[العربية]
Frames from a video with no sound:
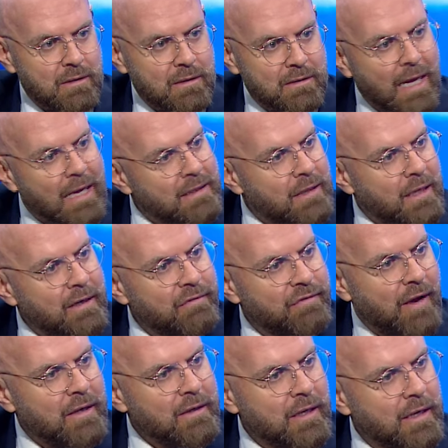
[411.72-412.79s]
تختلف
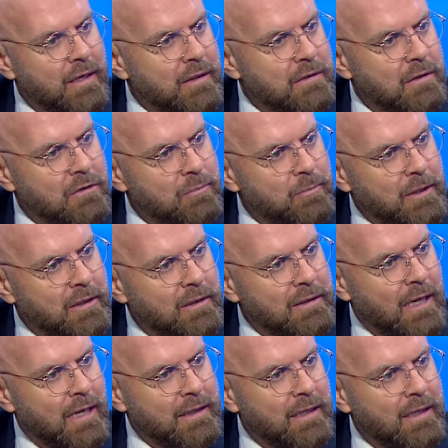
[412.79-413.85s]
عن غير تطبيق
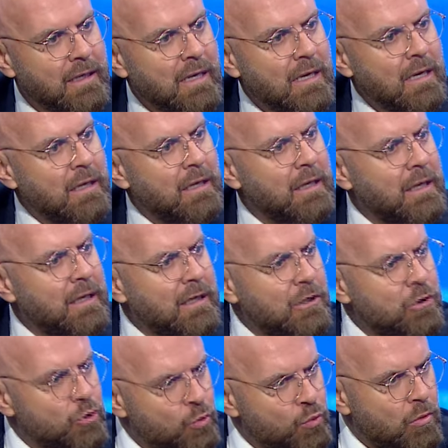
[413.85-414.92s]
يعني صحيح اللي هي
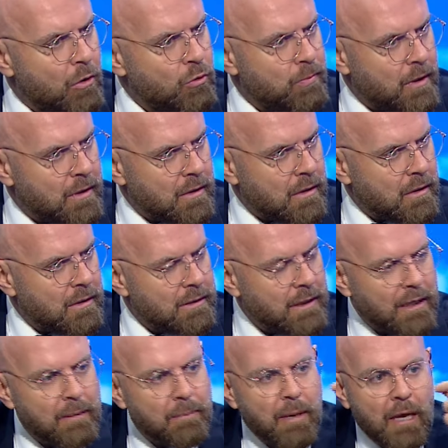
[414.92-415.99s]
جوا وبرا
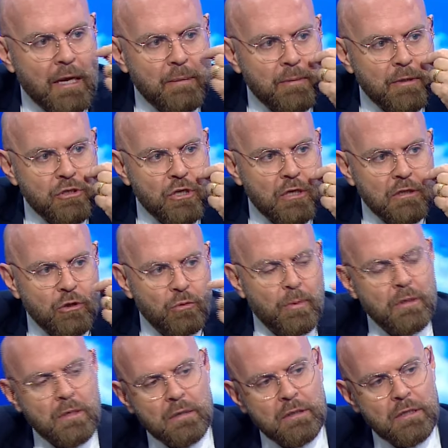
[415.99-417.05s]
يعني بقلب قلب الجلدي
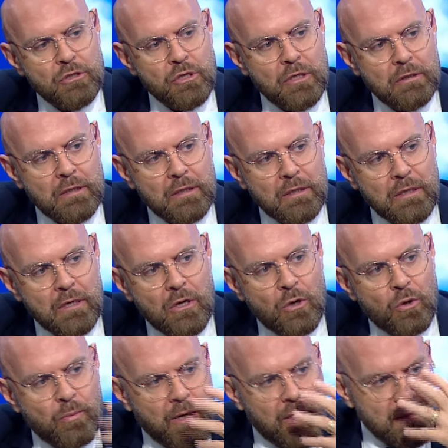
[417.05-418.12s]
وبرات الجلدي بالضبط
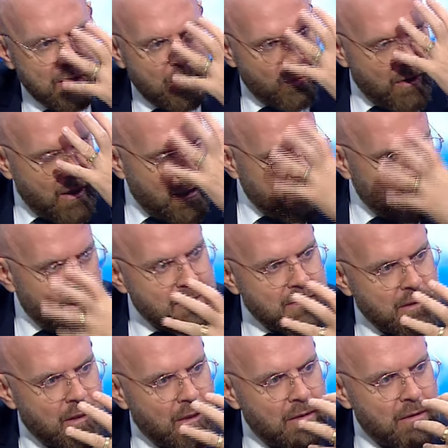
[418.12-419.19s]
بحس الواحد بس
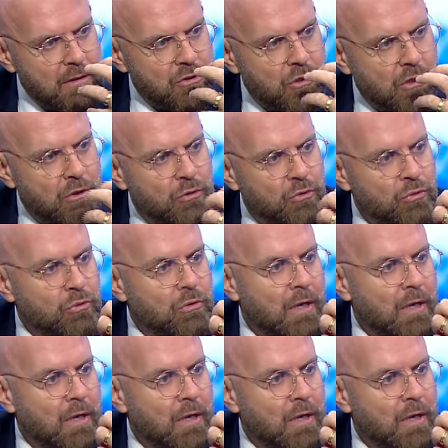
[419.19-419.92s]
يخلص جلدته